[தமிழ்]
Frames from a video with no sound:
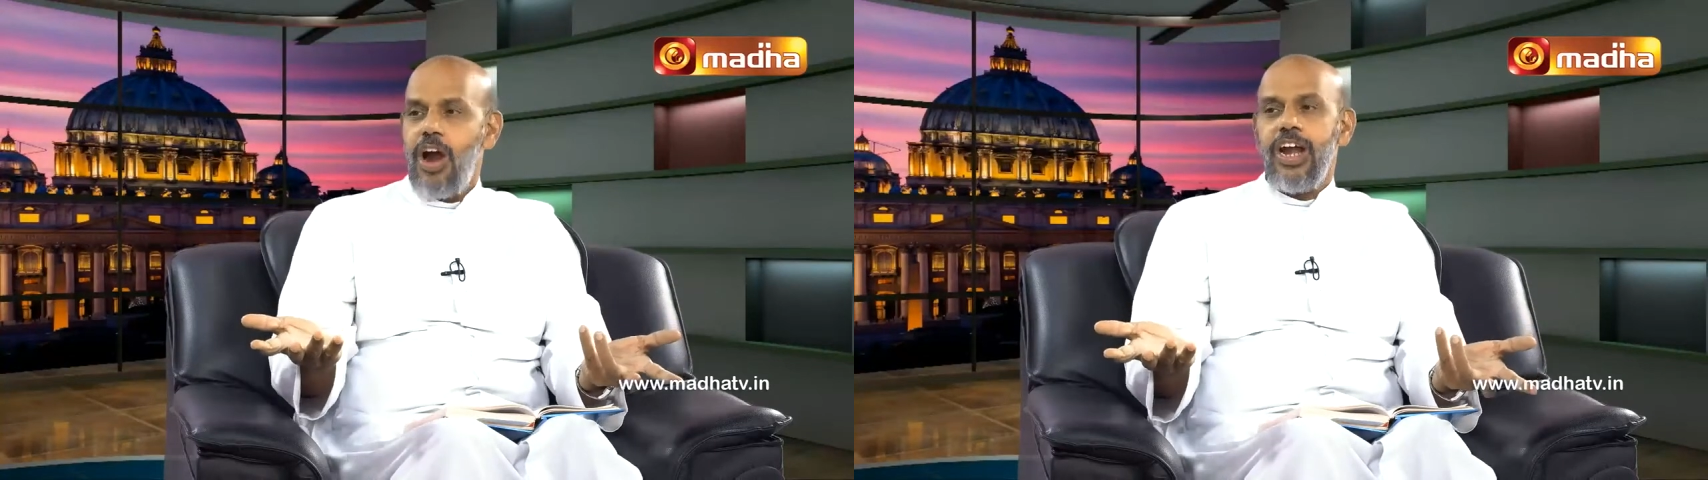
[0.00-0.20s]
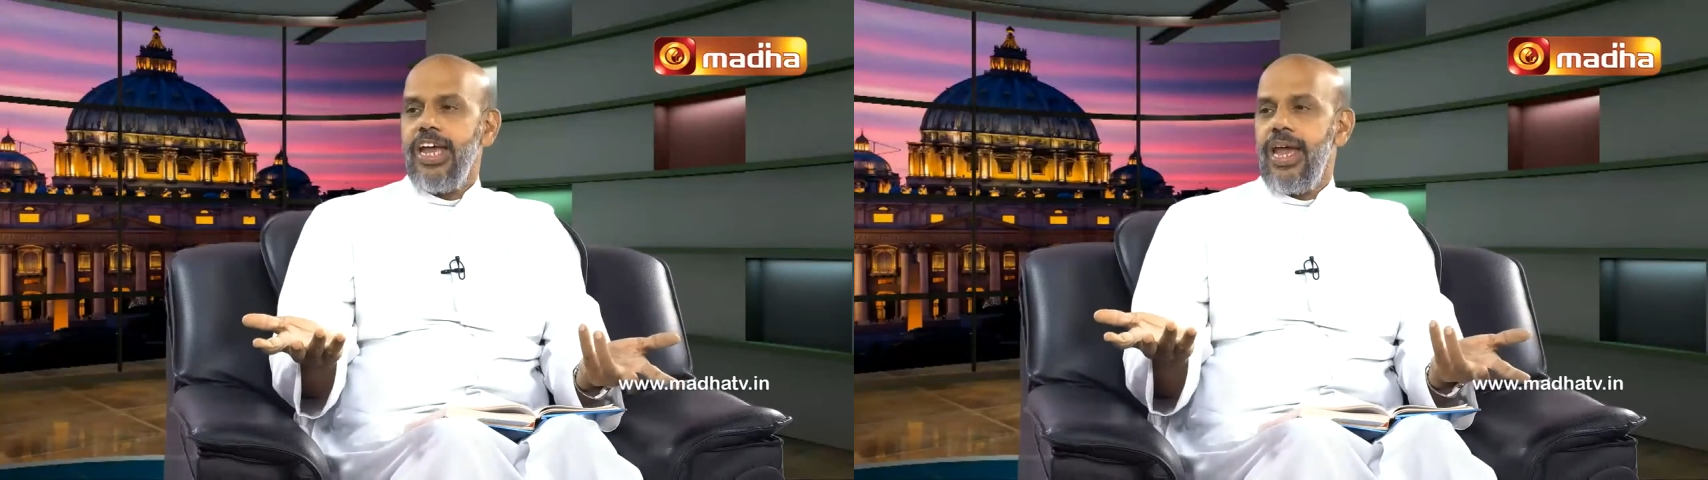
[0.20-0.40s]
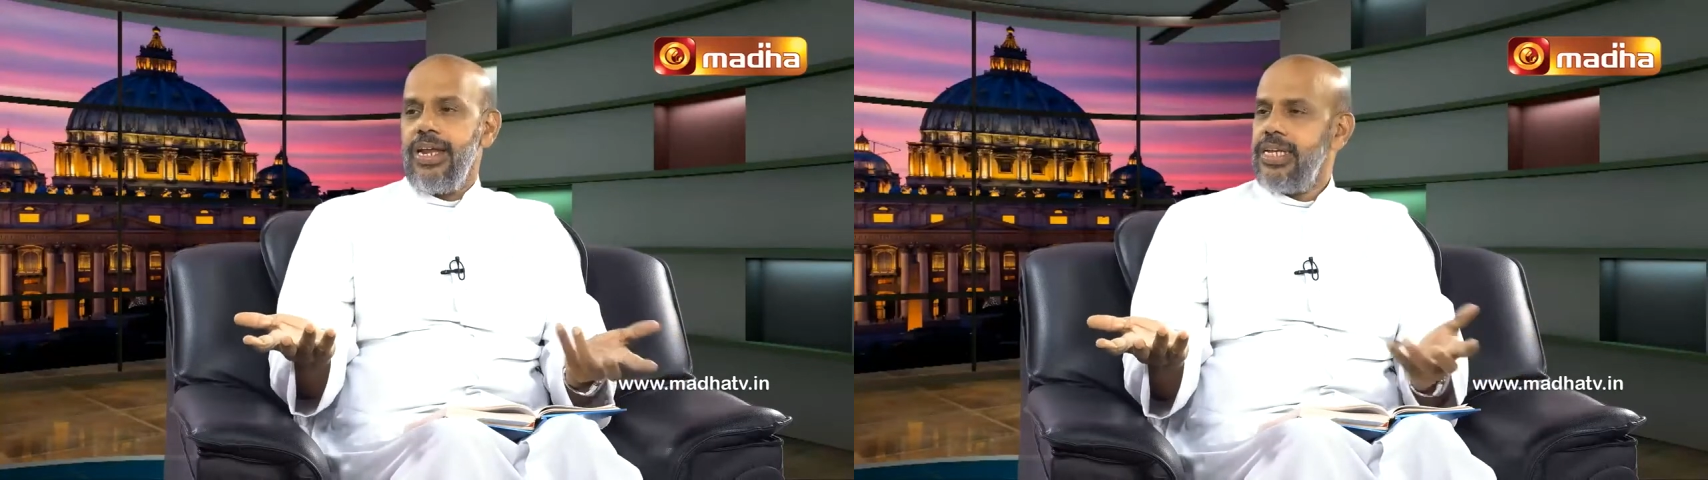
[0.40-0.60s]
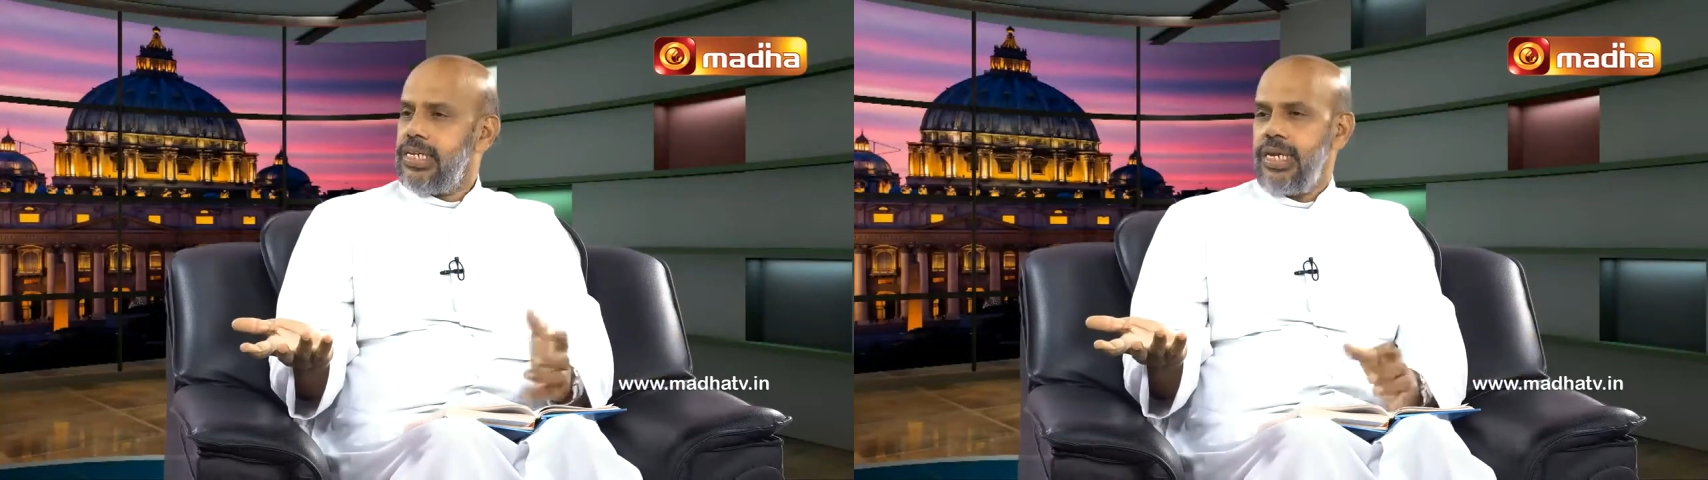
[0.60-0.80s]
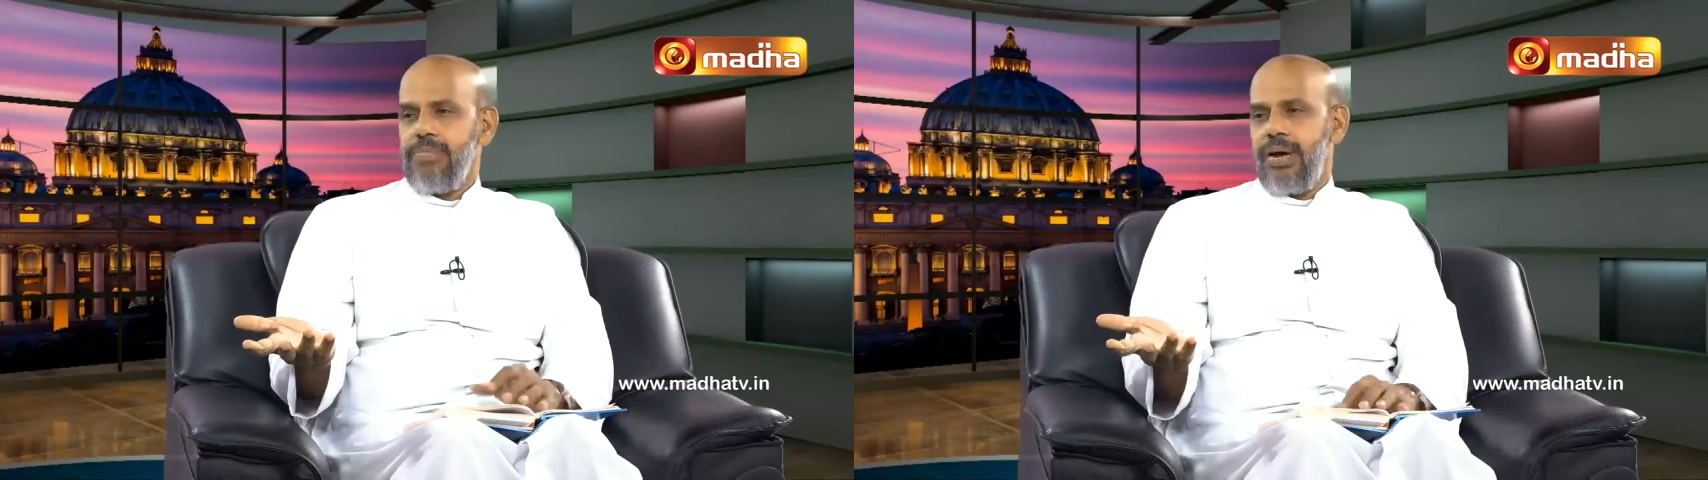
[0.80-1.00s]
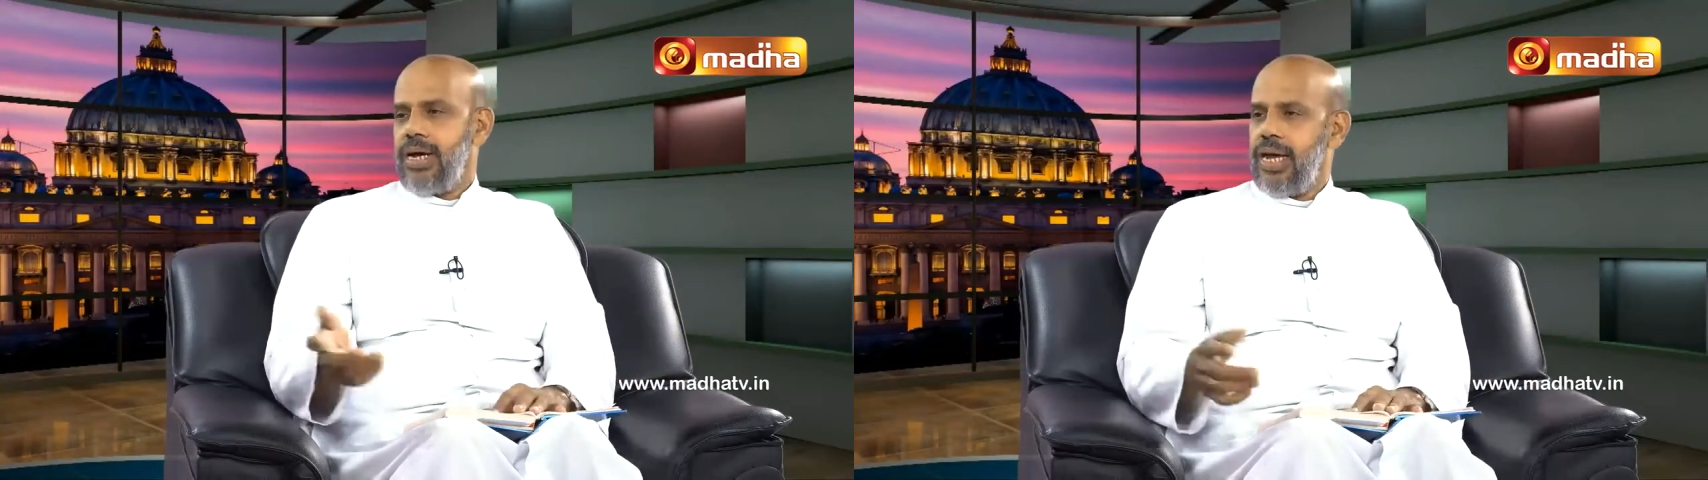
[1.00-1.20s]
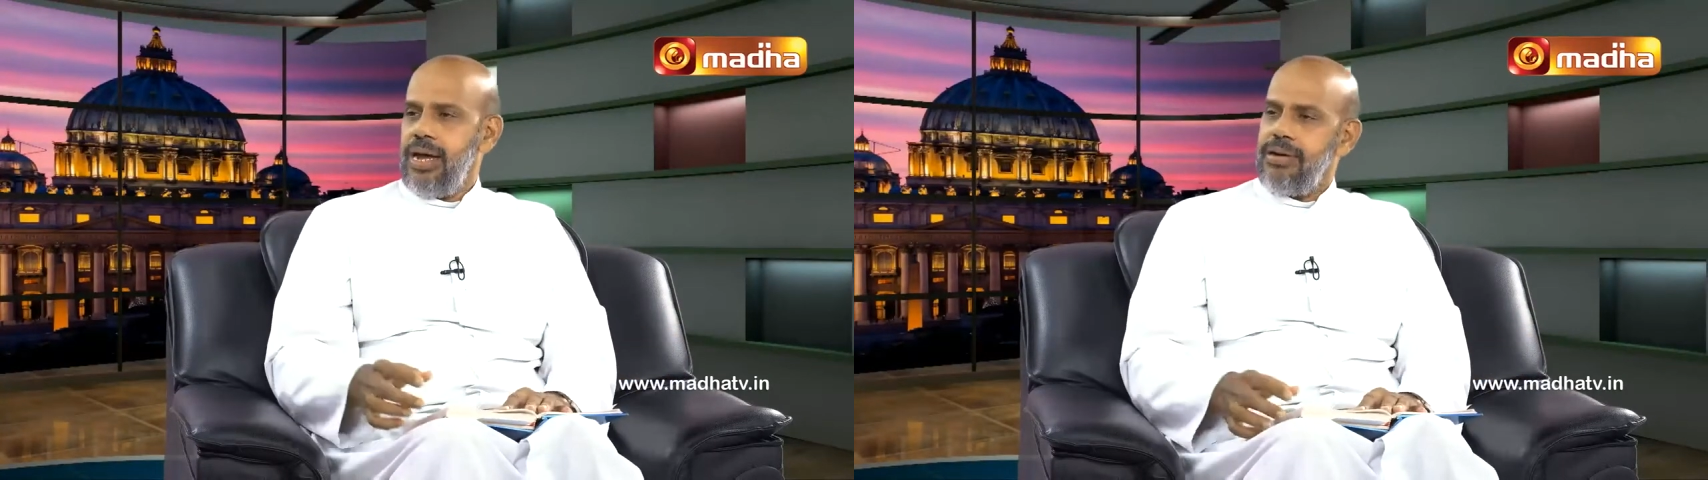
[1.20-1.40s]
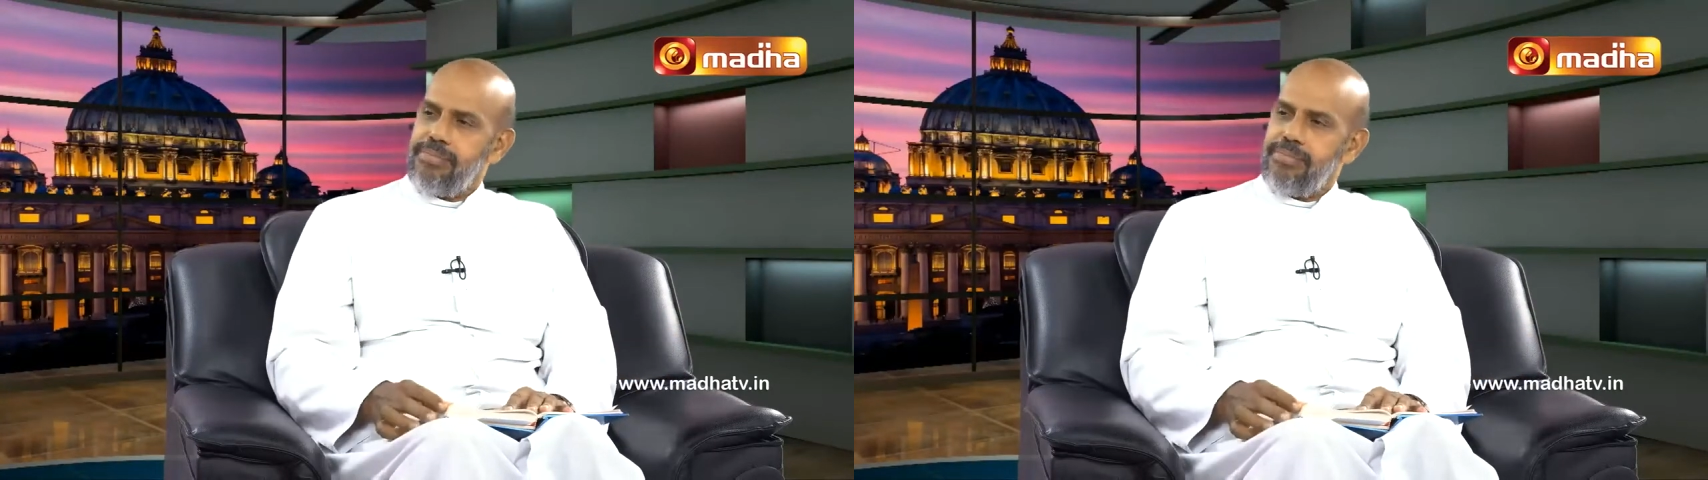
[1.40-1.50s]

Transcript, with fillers: ஆணையை நிச்சயமாக